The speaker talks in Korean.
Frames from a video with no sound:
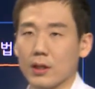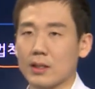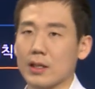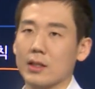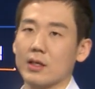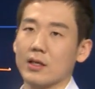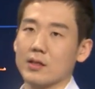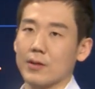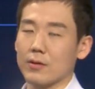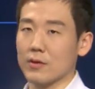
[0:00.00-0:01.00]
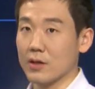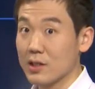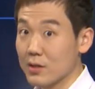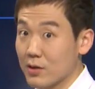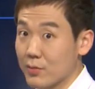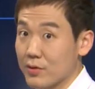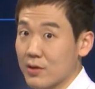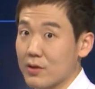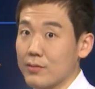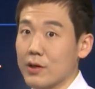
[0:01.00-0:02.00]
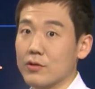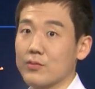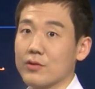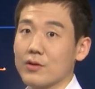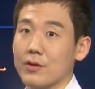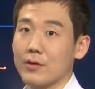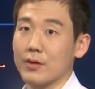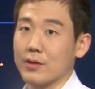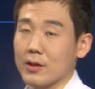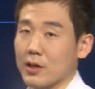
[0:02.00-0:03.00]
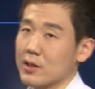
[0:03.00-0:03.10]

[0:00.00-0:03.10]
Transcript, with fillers: 이상한 얘기하지 말고 지금 컴퓨터는 매우 부끄러워하고 있다.